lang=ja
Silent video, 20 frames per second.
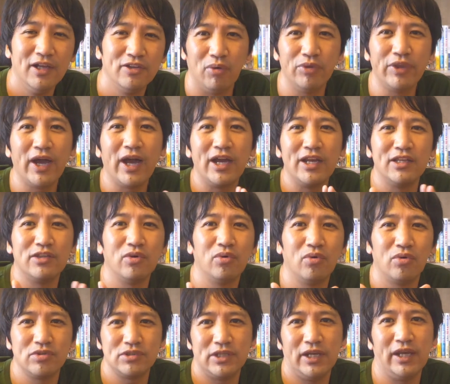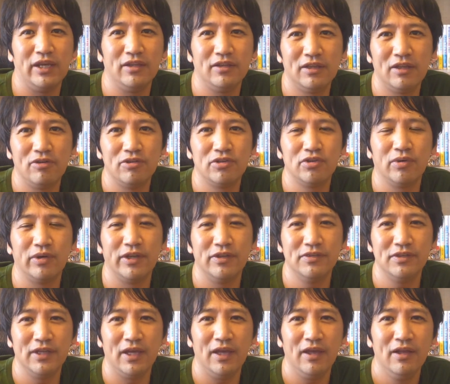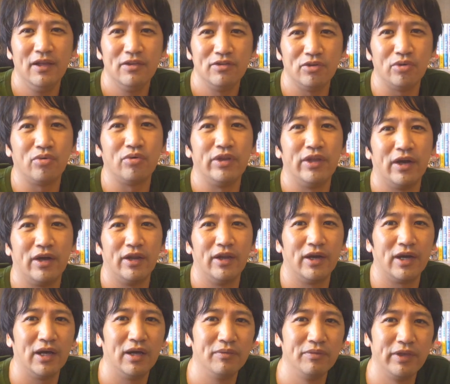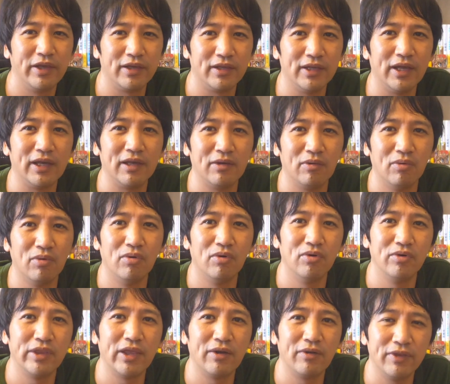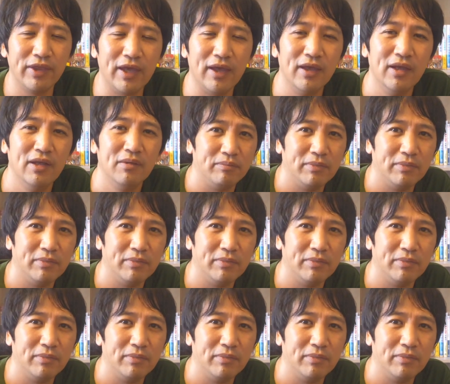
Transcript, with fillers: お互いに登録してないっていう人はですねちょっとこれかなかできない方法なので